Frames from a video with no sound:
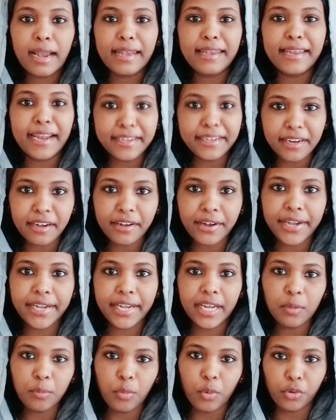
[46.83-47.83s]
லெட்டர்
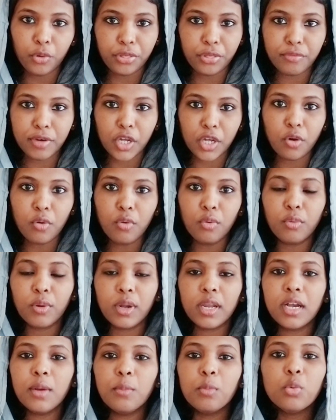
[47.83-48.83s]
ரைட்டிங் பொறுத்த வரைக்கும்
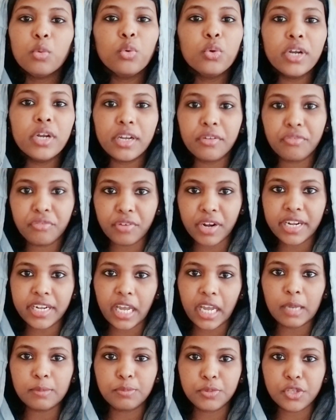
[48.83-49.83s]
உங்களுக்கு மூணு டிஃப்ரெண்ட்
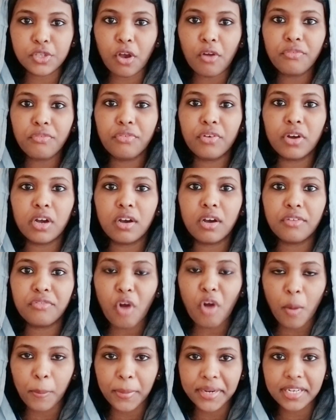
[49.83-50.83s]
டைப்ஸ் ஆஃப்
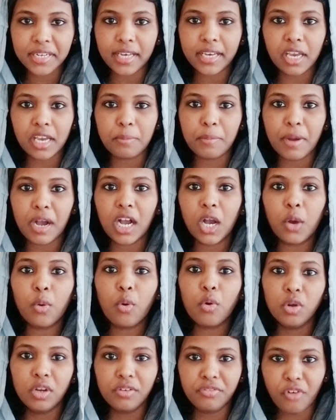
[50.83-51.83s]
ஃபார்மேட்டில் கேட்பாங்க ஒன்று